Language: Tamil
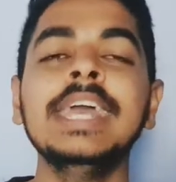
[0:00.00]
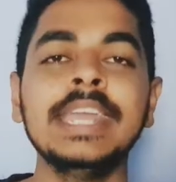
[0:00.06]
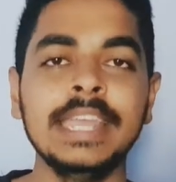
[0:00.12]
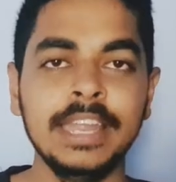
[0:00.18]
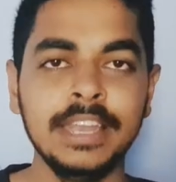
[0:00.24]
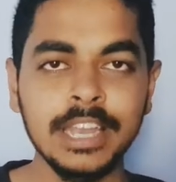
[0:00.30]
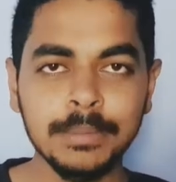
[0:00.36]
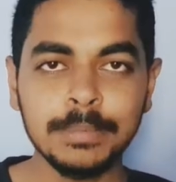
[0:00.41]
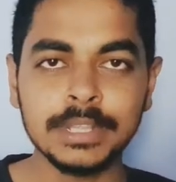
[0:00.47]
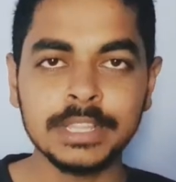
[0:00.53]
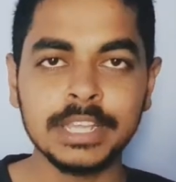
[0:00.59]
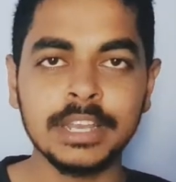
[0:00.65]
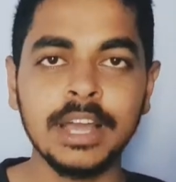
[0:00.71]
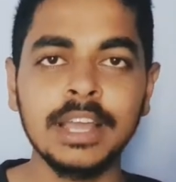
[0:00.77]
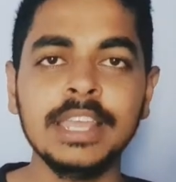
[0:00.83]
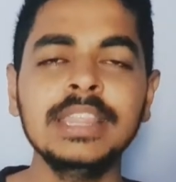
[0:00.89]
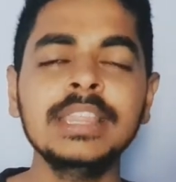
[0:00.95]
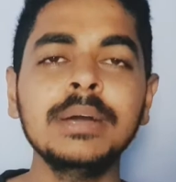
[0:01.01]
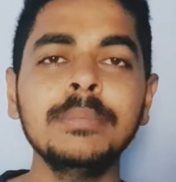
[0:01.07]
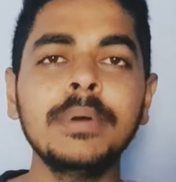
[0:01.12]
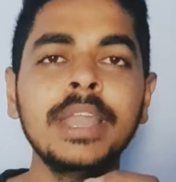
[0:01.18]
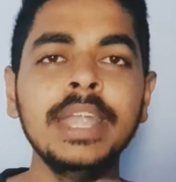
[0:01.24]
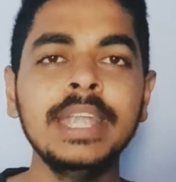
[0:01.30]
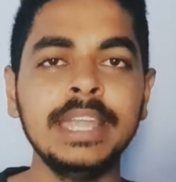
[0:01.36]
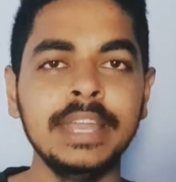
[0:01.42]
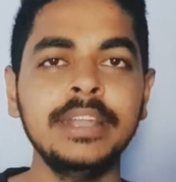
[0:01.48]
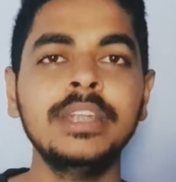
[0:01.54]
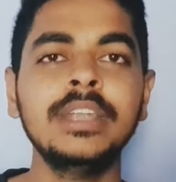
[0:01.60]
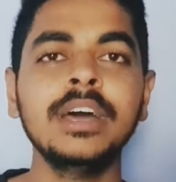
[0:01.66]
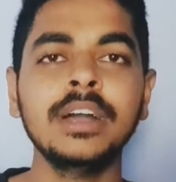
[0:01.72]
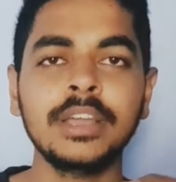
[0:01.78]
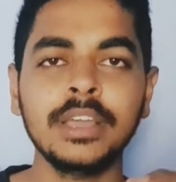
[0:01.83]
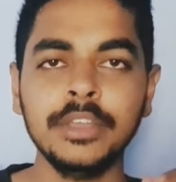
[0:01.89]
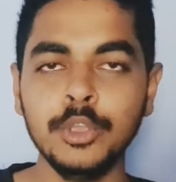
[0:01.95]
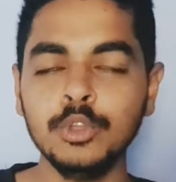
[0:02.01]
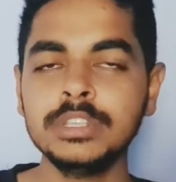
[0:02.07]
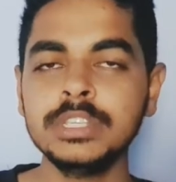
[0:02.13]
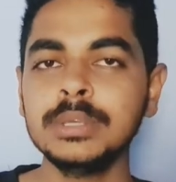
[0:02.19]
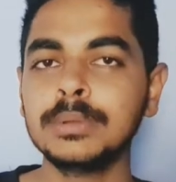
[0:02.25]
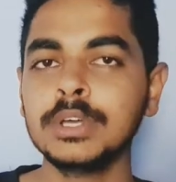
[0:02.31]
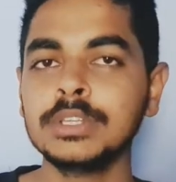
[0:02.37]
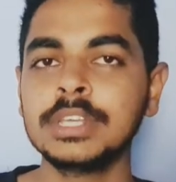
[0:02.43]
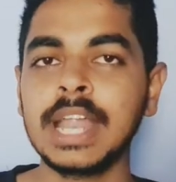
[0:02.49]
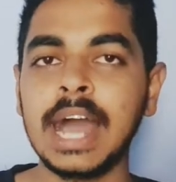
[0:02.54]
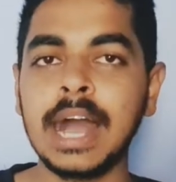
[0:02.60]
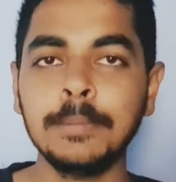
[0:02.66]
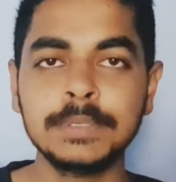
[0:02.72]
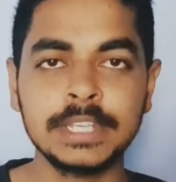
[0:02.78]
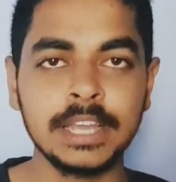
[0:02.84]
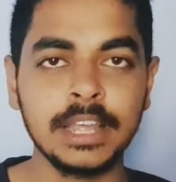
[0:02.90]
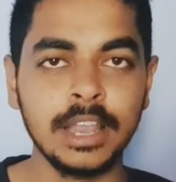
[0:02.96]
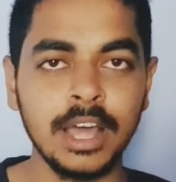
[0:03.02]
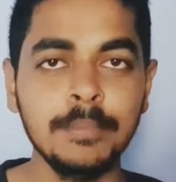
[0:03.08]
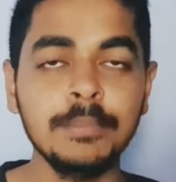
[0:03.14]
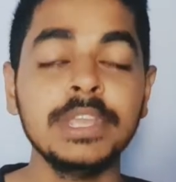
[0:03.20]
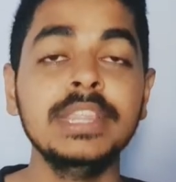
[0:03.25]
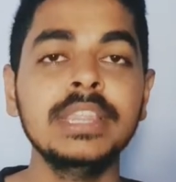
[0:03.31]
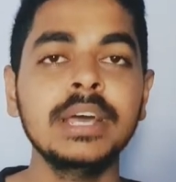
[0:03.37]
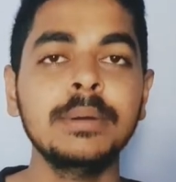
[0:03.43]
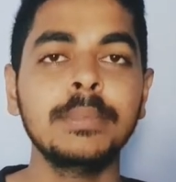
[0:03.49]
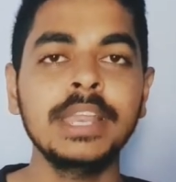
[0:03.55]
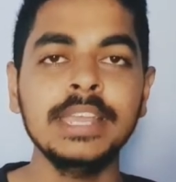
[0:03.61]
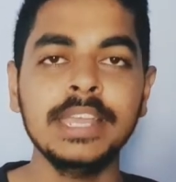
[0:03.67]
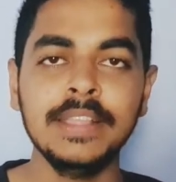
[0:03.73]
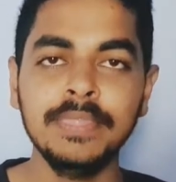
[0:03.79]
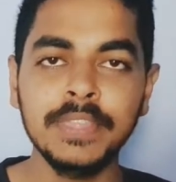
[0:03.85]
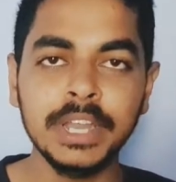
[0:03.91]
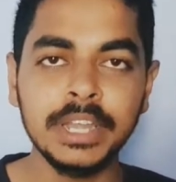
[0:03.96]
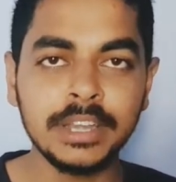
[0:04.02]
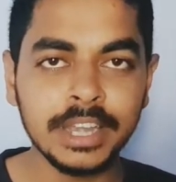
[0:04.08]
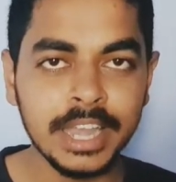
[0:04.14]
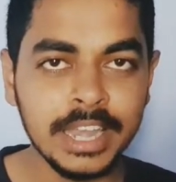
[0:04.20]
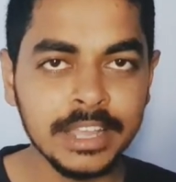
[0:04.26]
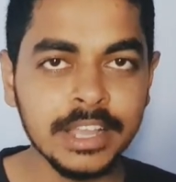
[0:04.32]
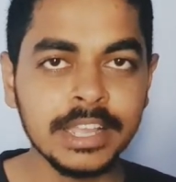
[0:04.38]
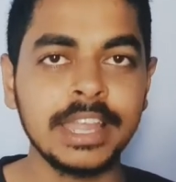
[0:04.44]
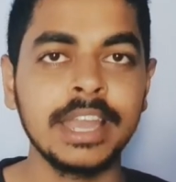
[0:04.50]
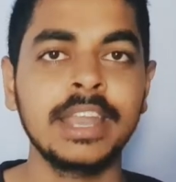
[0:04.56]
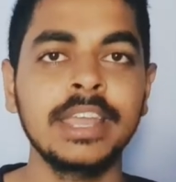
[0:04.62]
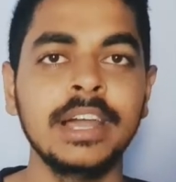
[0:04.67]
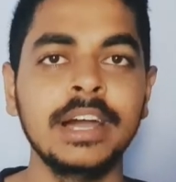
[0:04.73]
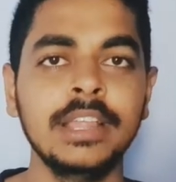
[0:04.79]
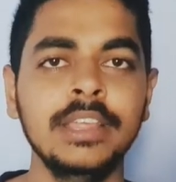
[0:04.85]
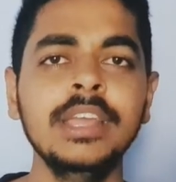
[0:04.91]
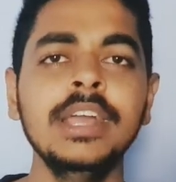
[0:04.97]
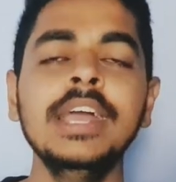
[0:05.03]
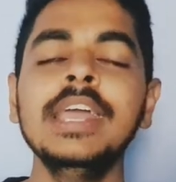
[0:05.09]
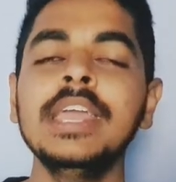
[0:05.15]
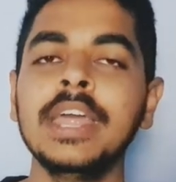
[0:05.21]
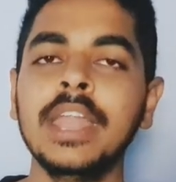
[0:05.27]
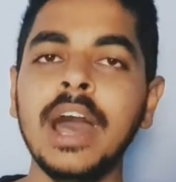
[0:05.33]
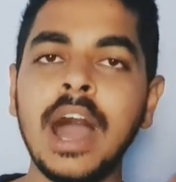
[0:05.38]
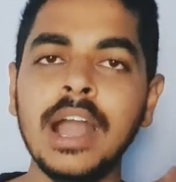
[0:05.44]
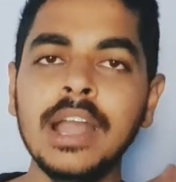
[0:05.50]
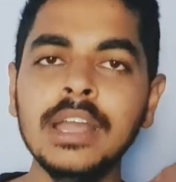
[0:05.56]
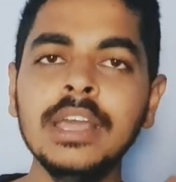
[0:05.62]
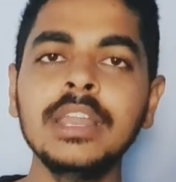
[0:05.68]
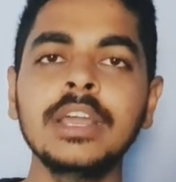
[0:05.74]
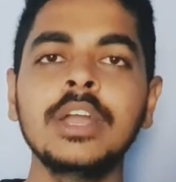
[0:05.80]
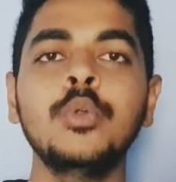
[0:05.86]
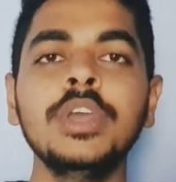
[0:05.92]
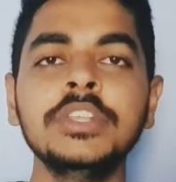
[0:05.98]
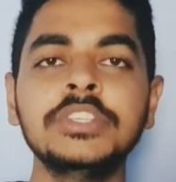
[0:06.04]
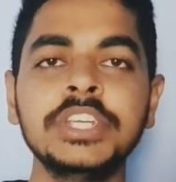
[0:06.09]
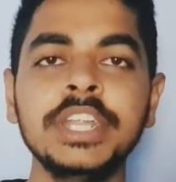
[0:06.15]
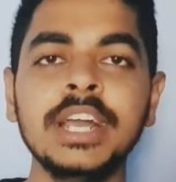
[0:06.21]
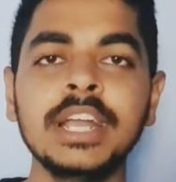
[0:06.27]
என்னன்னு பார்த்தீங்கன்னா இந்த மாதிரி டிக்டாக் யூசி ப்ரௌசர் ஆப்ஸுக்கெல்லாம் இந்த மாதிரி எந்த ட்ரேடிங்கும் கிடையாது ஏன்னா அங்கே இருக்கக்கூடிய சீனா